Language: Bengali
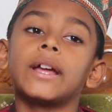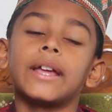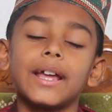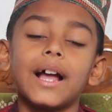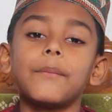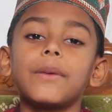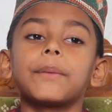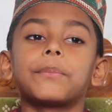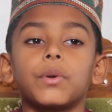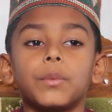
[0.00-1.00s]
হে
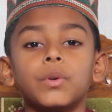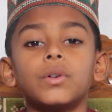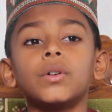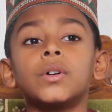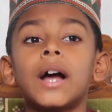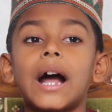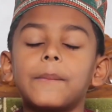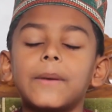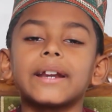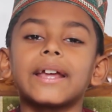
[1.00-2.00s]
আমার প্রভু
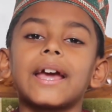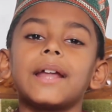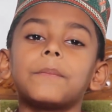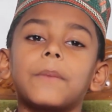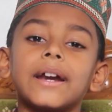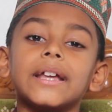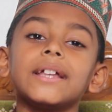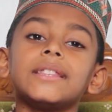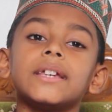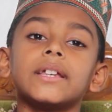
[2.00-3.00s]
আমার জ্ঞান
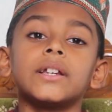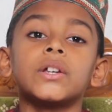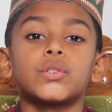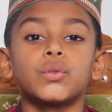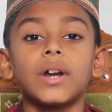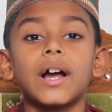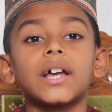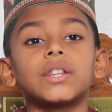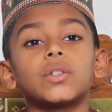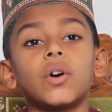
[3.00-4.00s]
বাড়িয়ে দিন সুরা
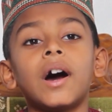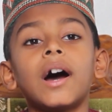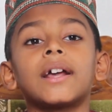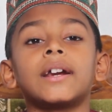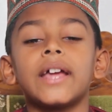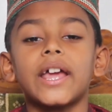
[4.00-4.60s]
আত্মহার